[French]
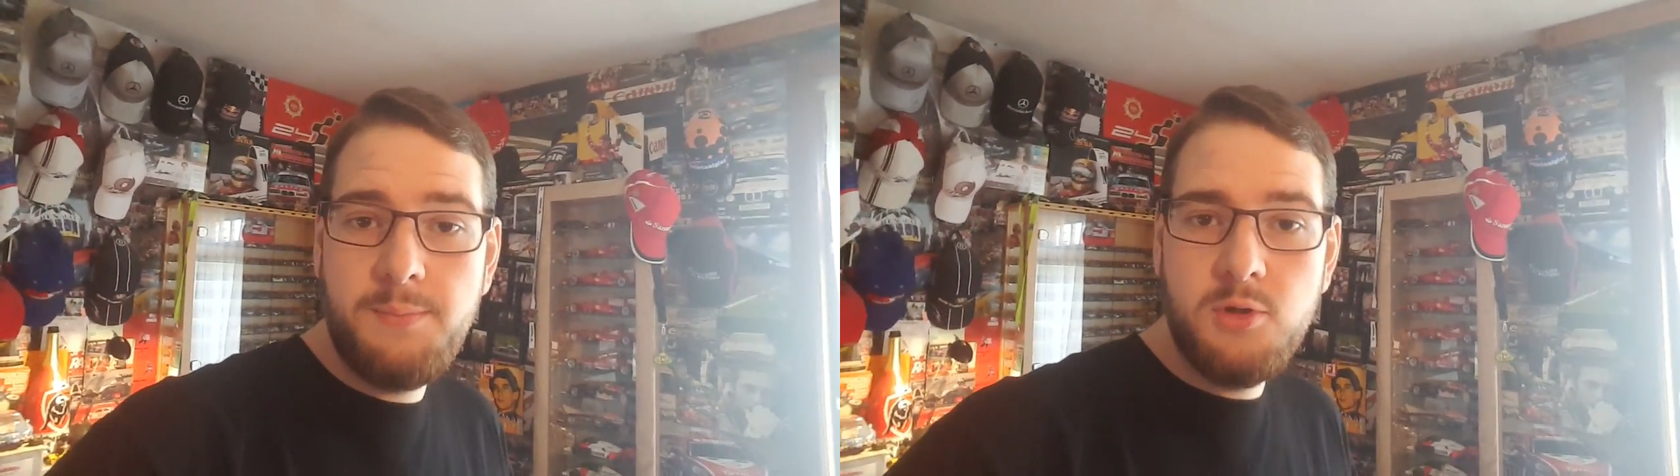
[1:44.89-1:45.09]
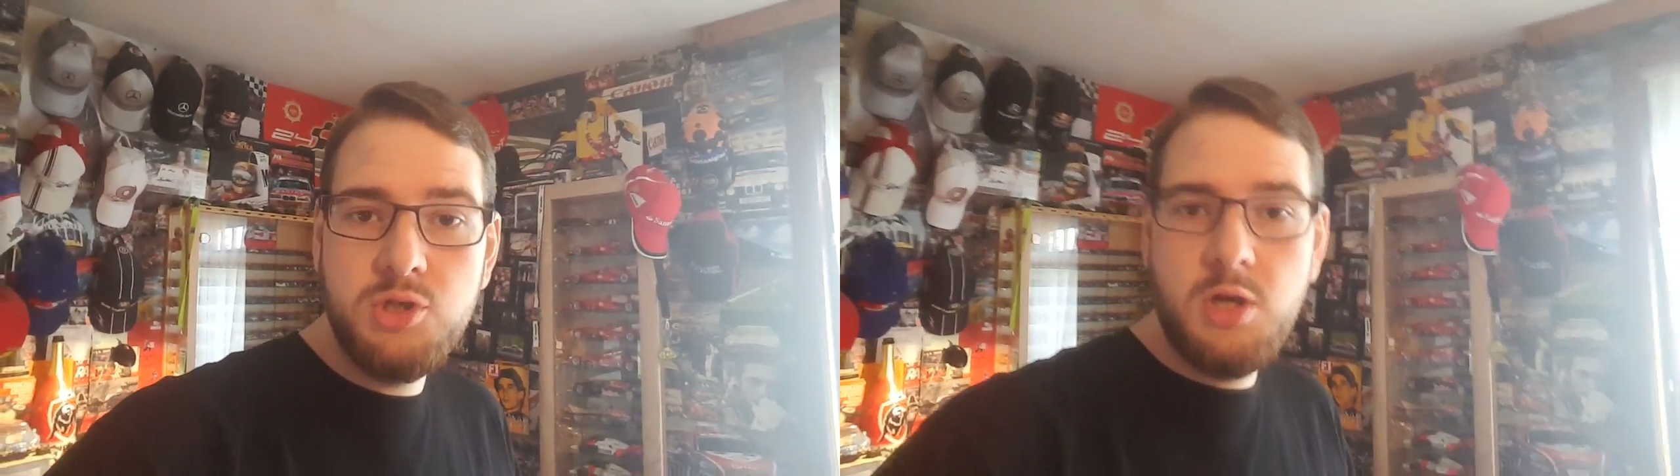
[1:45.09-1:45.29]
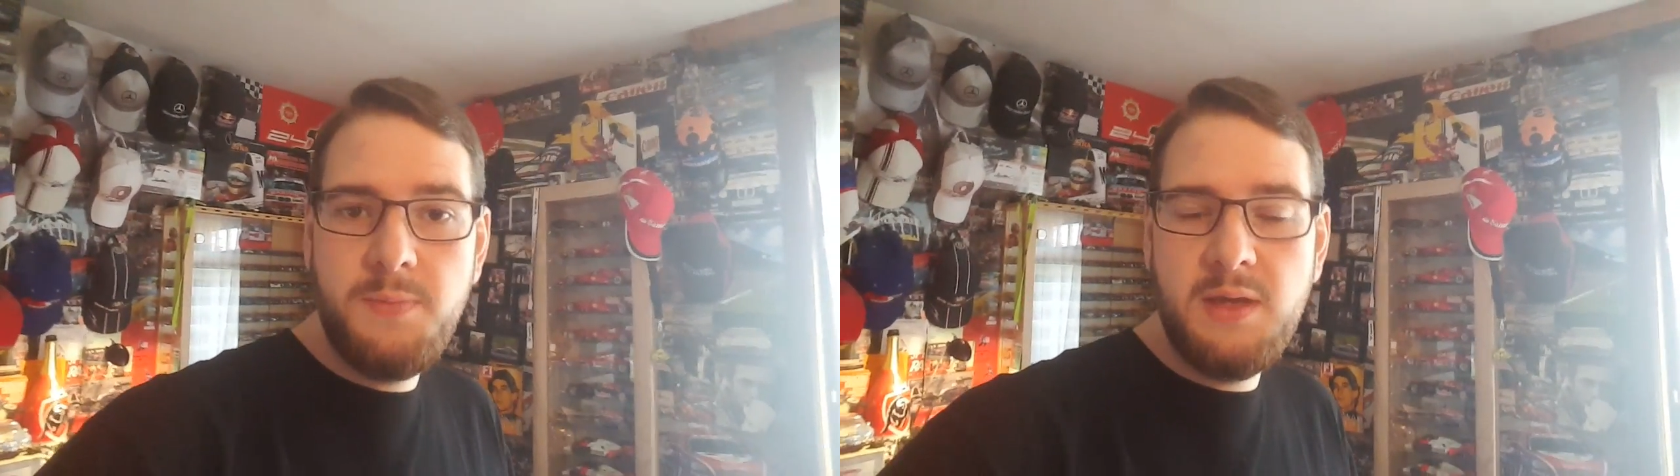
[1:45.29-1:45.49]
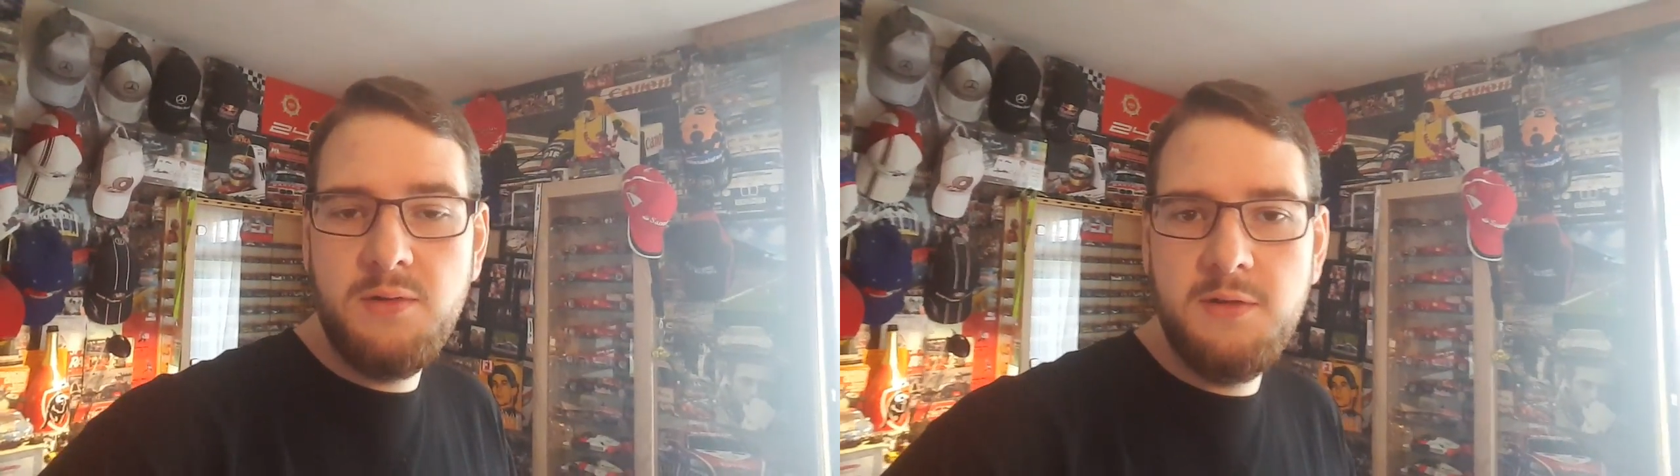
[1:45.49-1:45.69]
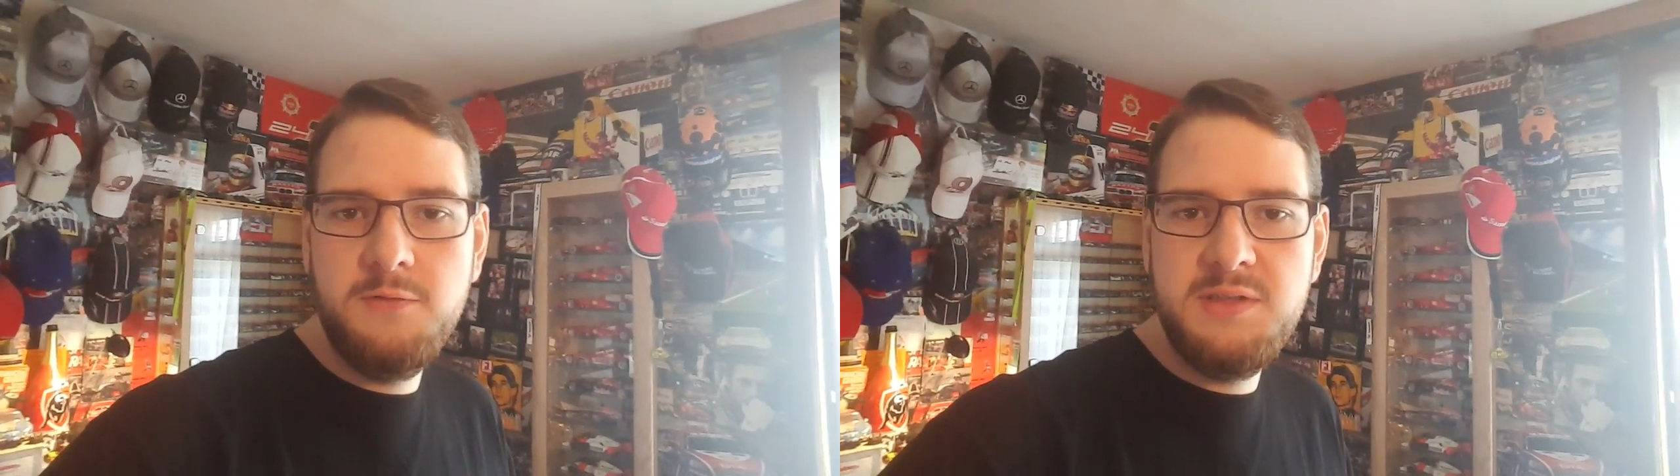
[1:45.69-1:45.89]
Porsche Cup et
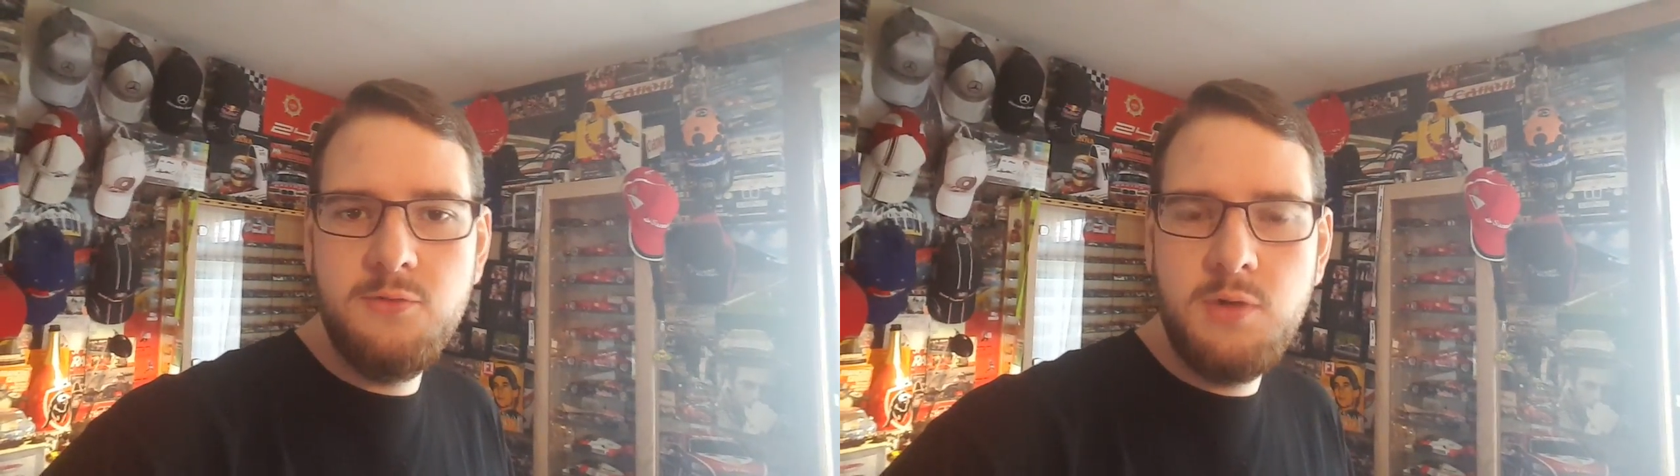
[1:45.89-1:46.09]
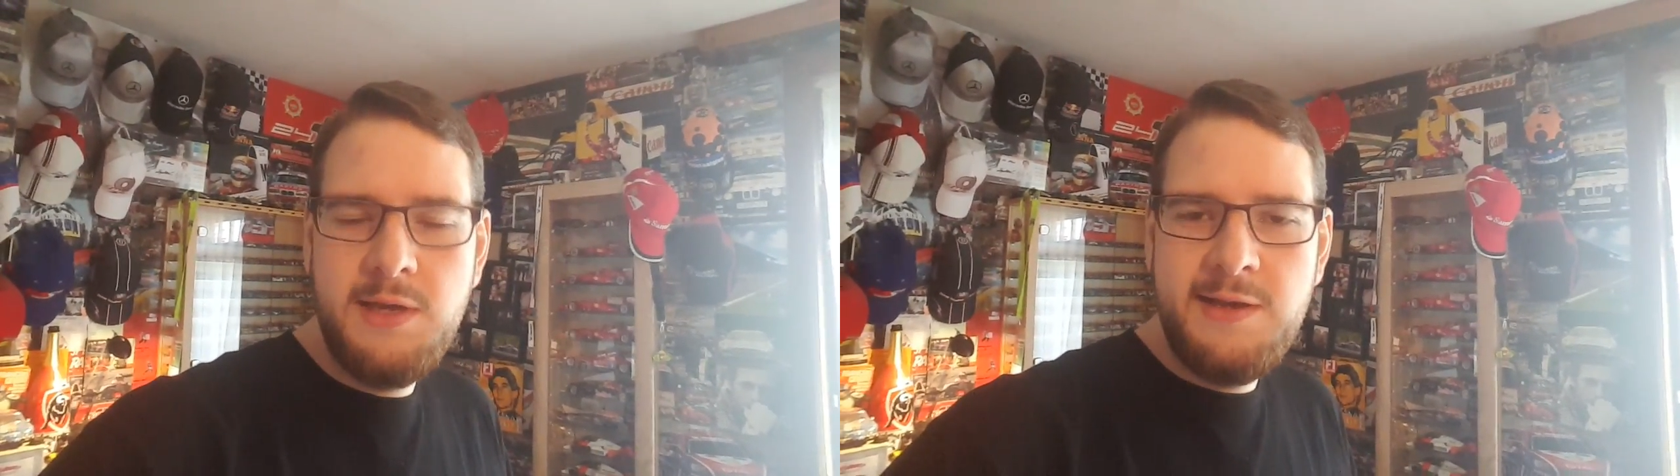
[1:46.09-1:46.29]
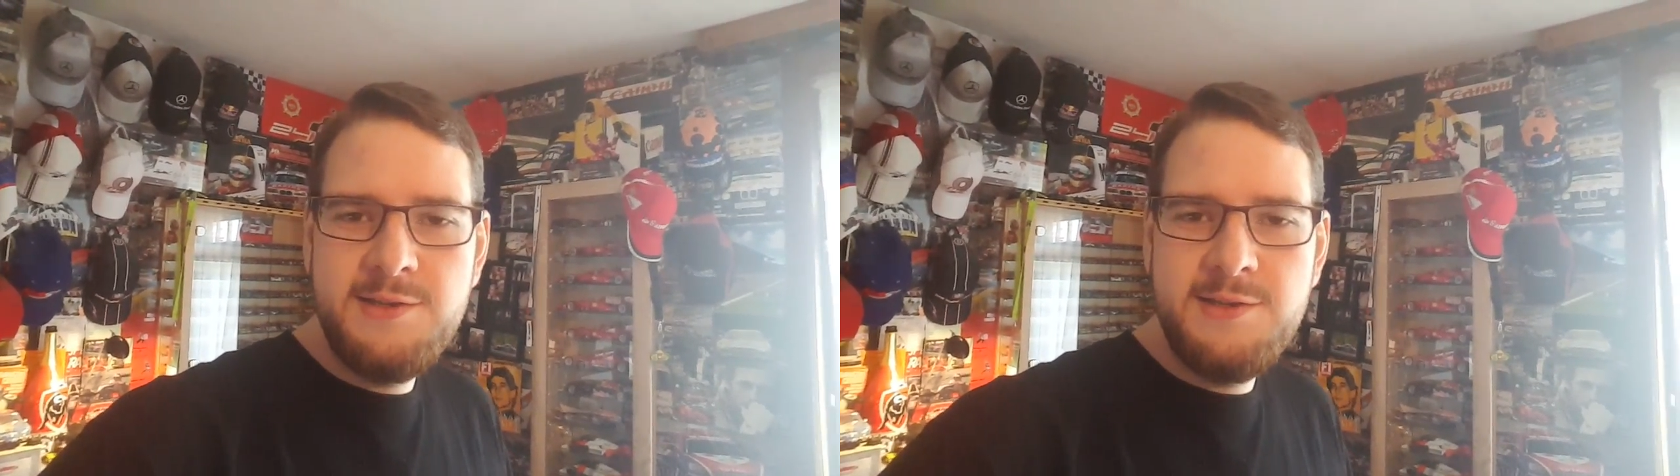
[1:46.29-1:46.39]
rendez-vous sinon